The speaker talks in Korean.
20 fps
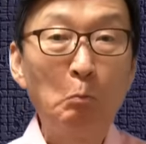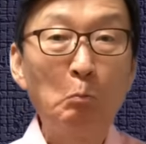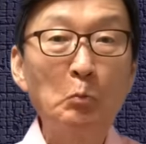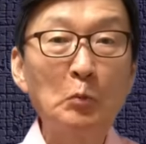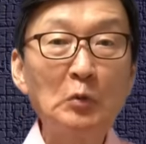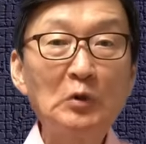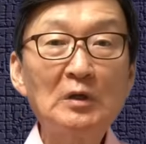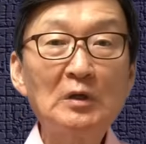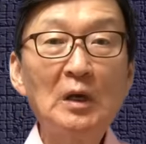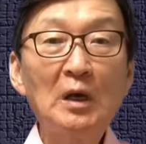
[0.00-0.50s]

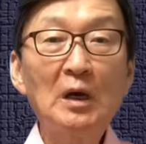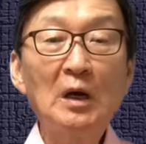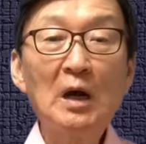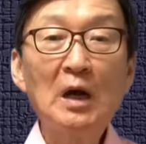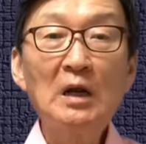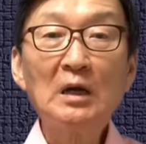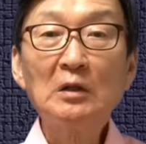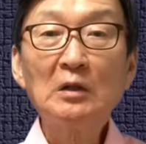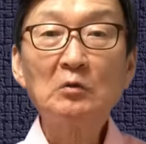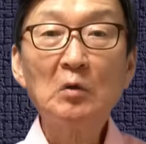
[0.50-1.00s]
이게
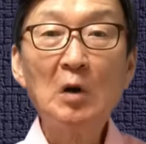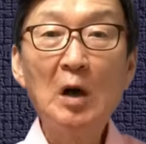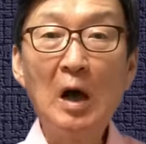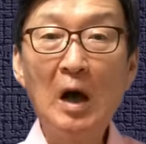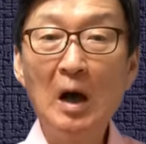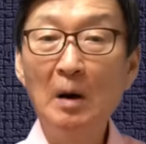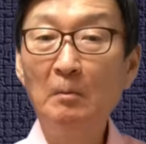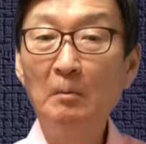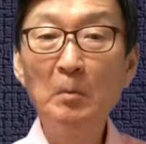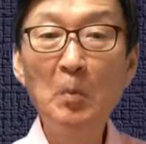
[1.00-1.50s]
하나도
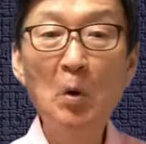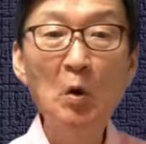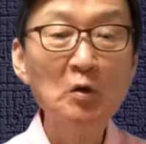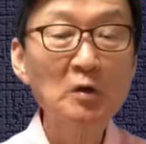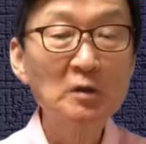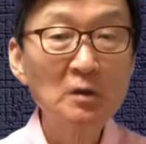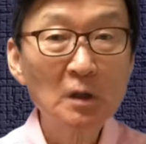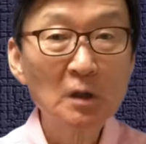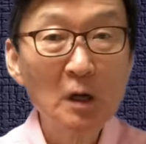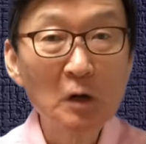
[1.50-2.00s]
안
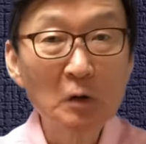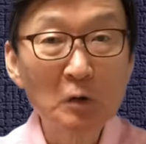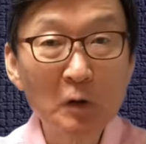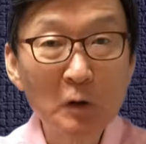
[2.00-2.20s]
먹히더라는 거예요.